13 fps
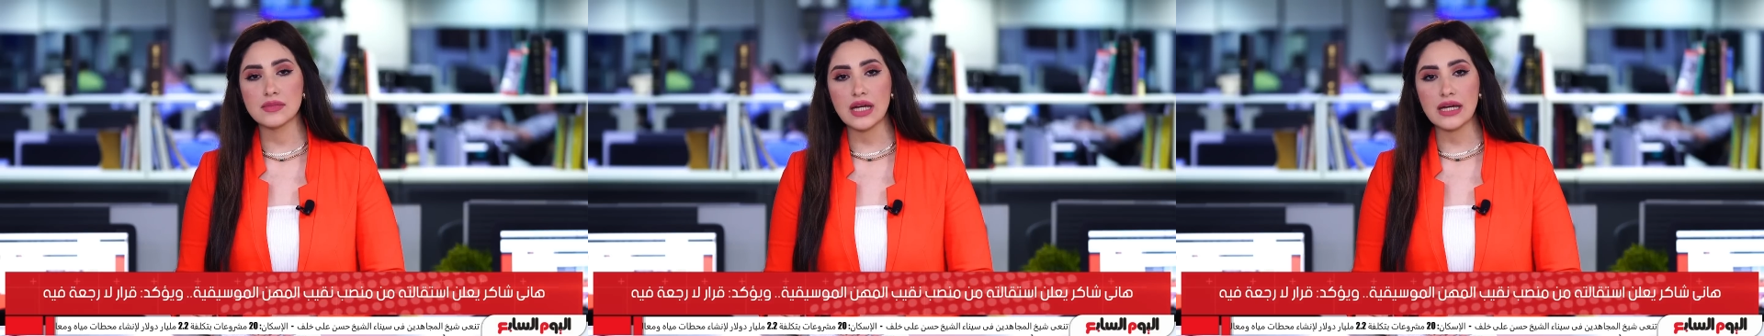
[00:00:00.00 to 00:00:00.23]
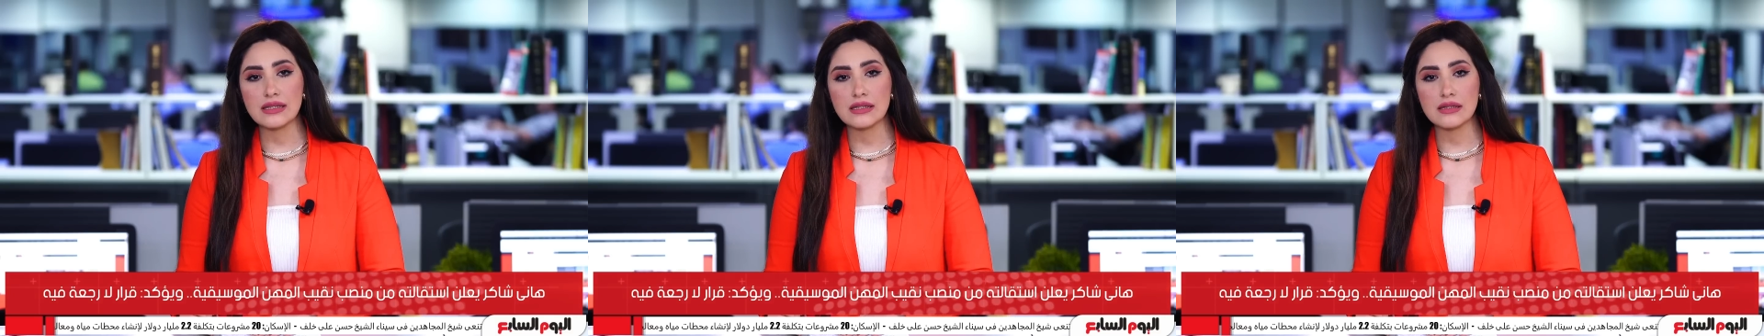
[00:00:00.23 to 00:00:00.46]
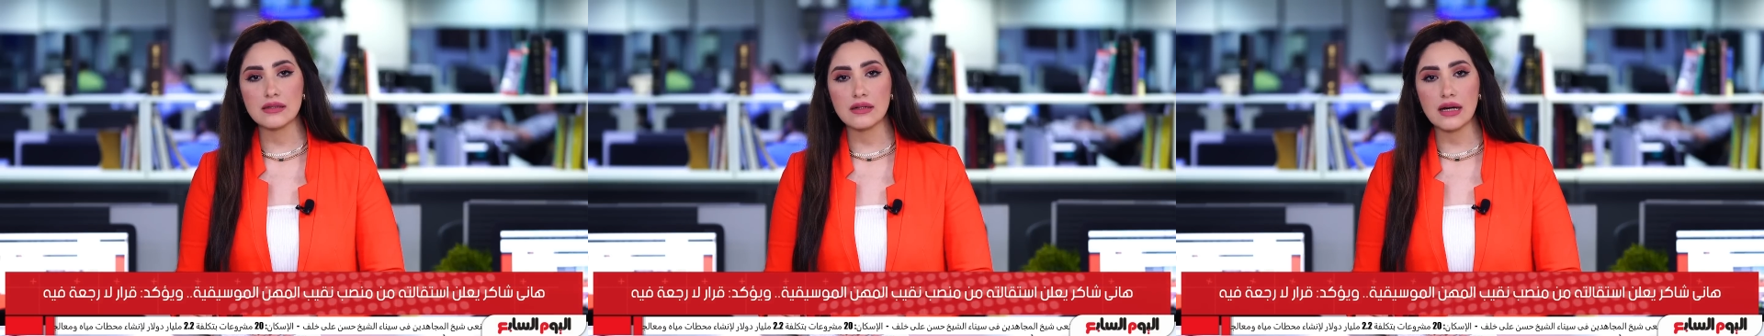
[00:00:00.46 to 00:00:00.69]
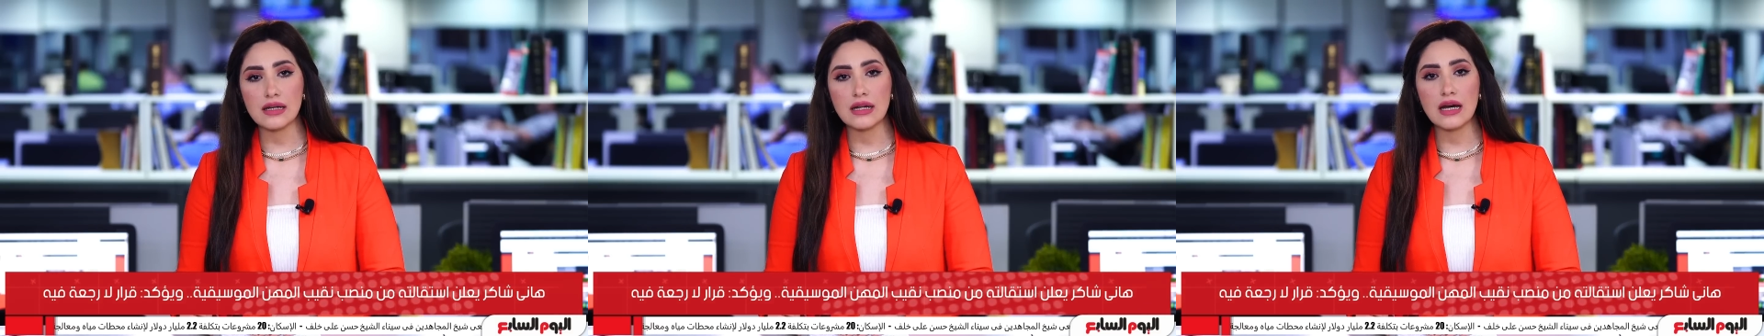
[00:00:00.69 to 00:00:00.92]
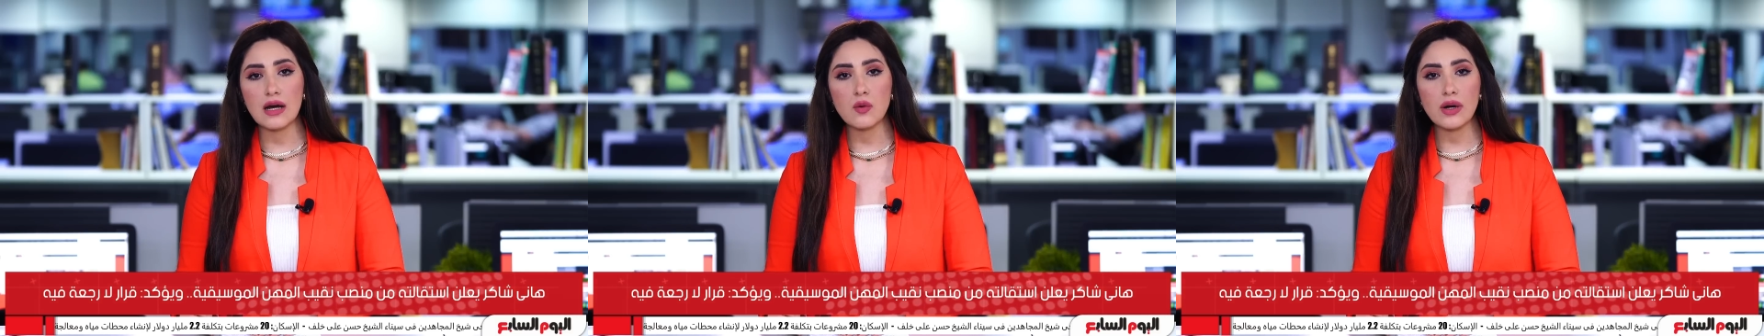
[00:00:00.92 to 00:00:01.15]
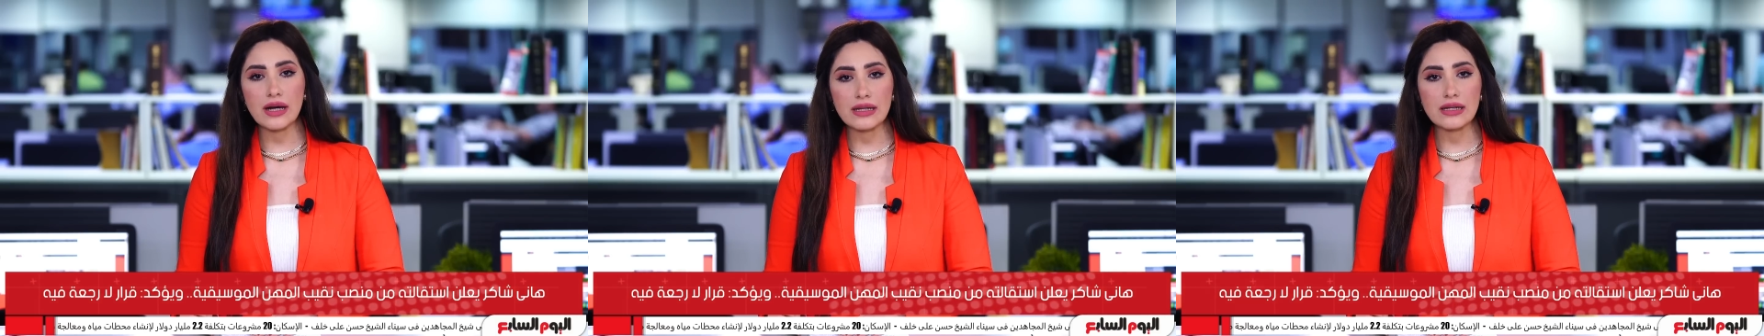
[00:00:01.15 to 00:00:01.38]
يعني على
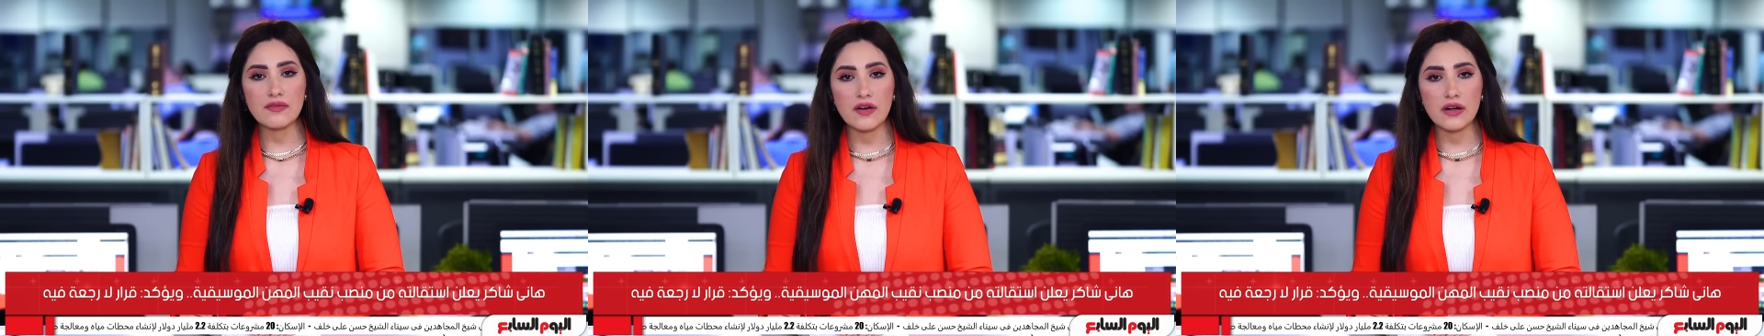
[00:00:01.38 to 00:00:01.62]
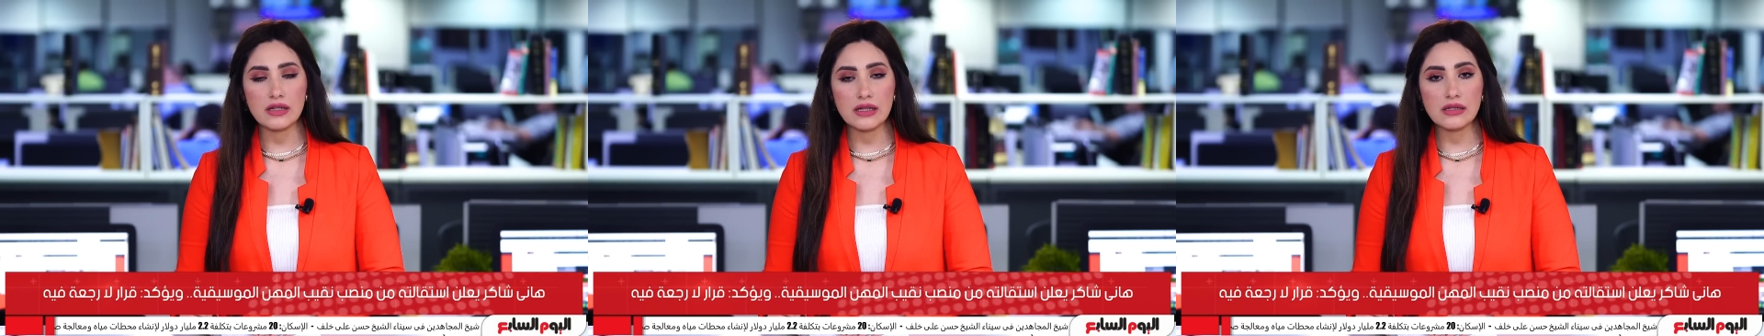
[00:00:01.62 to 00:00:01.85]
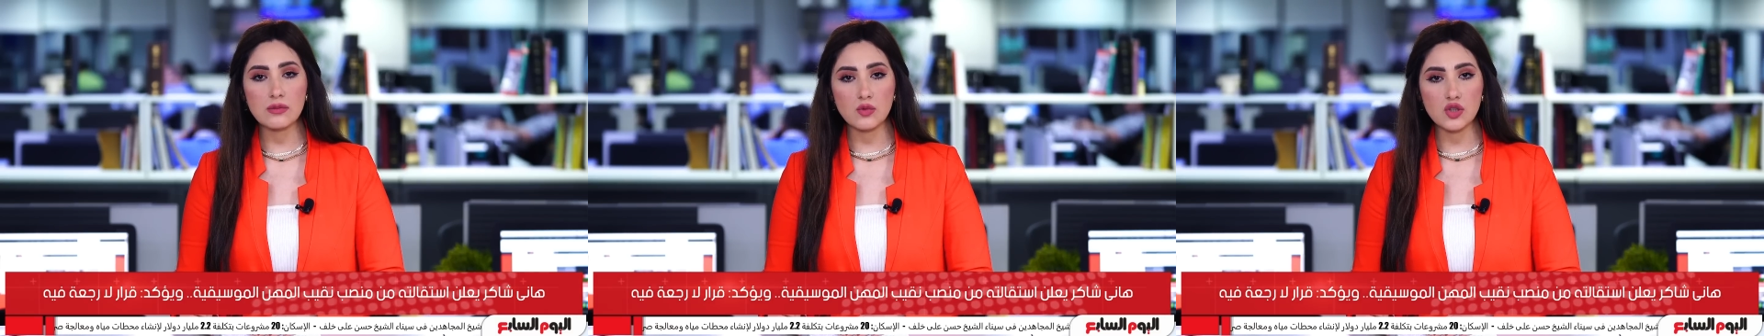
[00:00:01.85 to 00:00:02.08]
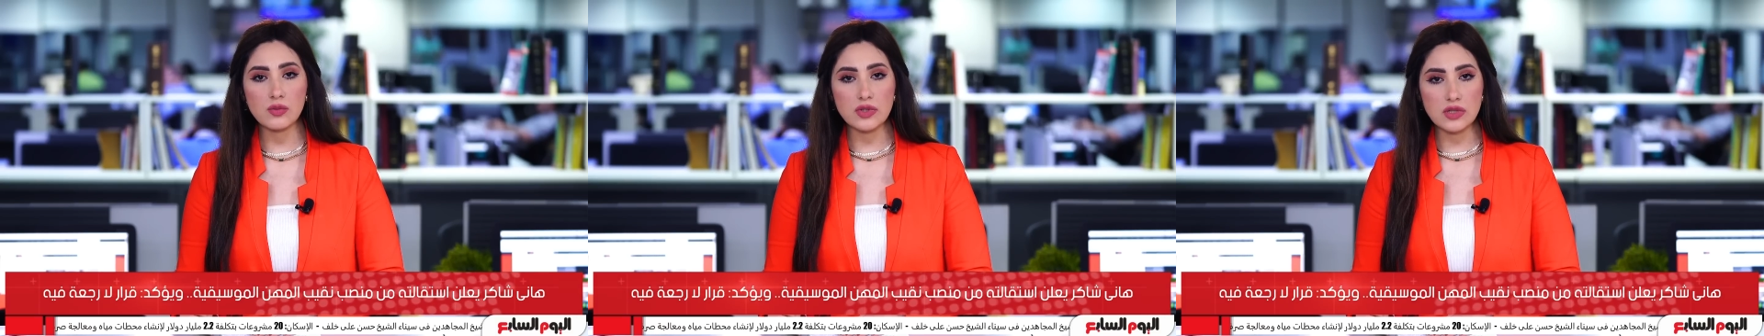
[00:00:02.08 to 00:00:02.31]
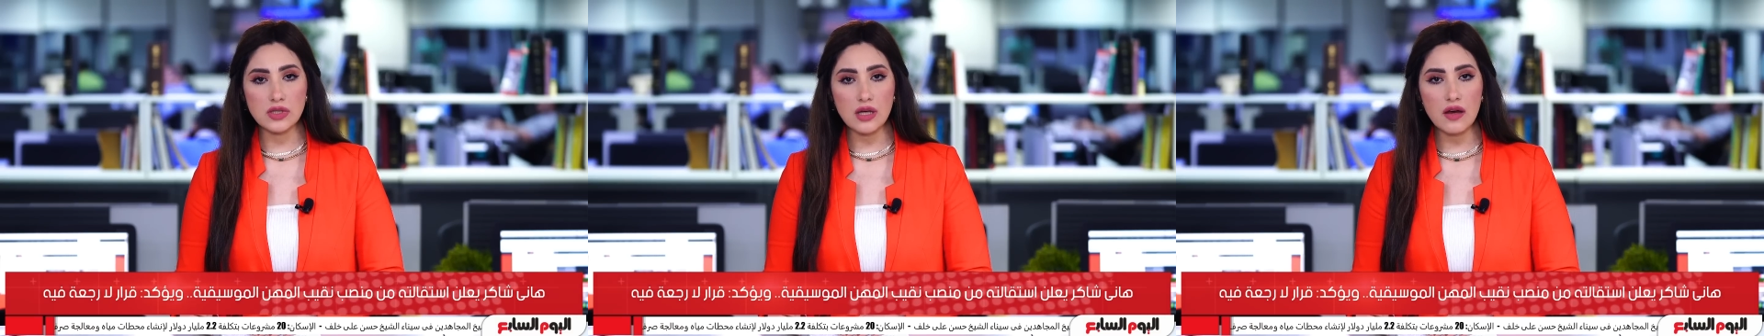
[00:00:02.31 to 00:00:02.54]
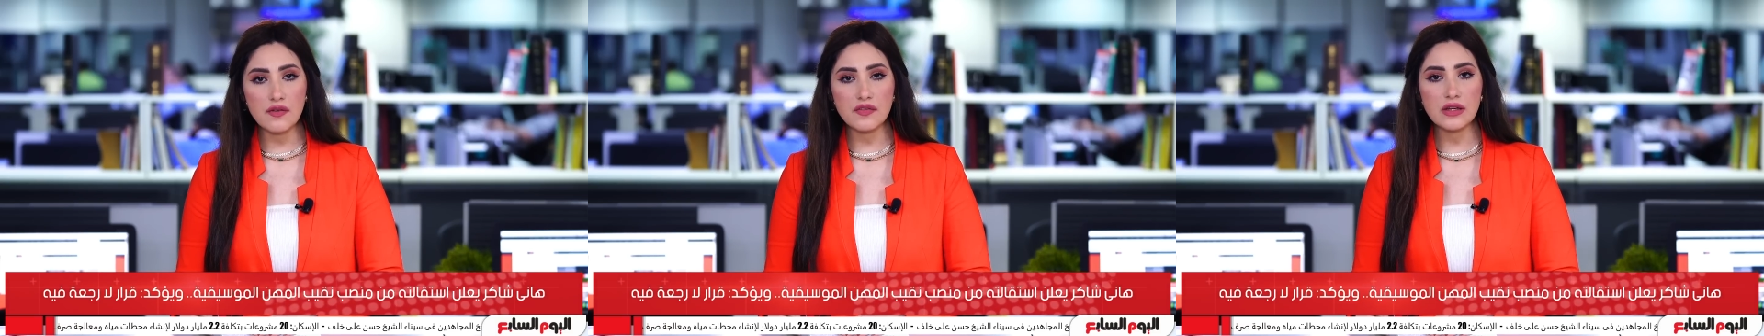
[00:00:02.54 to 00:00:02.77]
الهواء خلال فعاليات المؤتمر
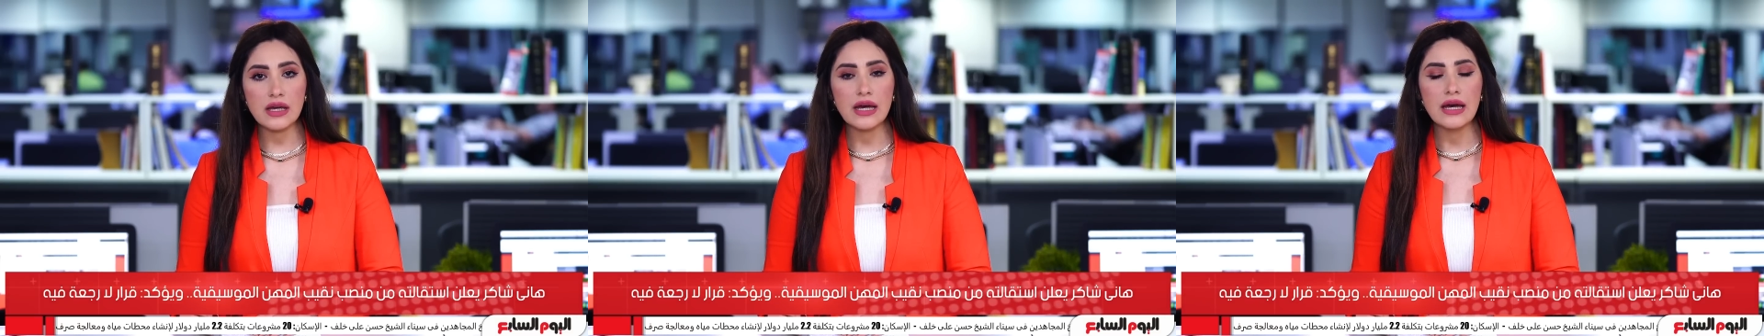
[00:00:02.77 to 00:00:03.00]
الصحفي